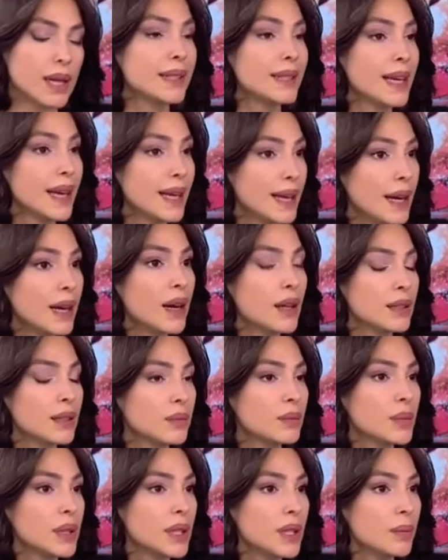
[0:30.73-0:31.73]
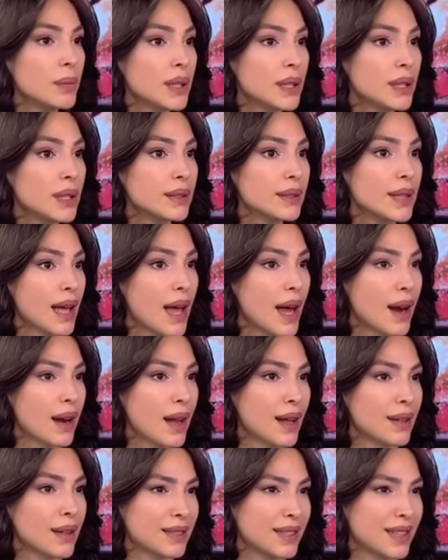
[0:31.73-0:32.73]
genel anlamıyla bir
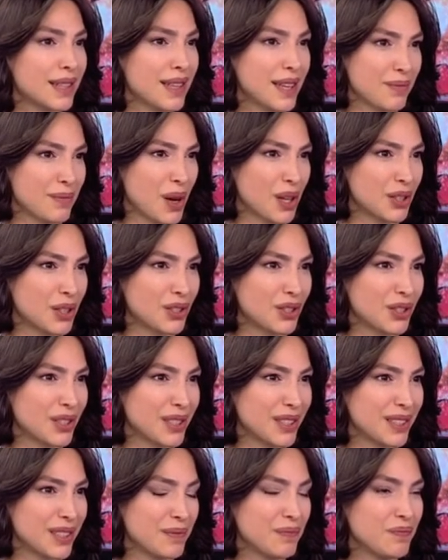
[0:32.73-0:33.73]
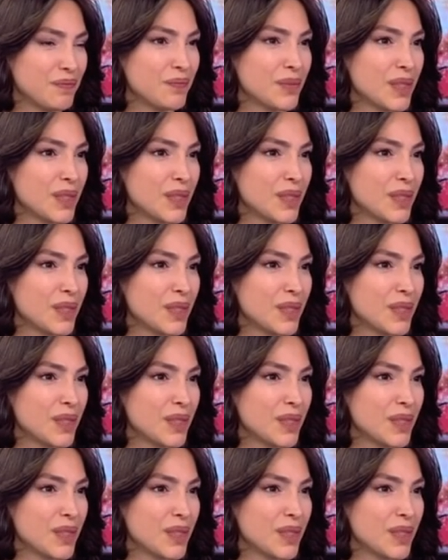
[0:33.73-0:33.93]
değerlendirerek başlayalım.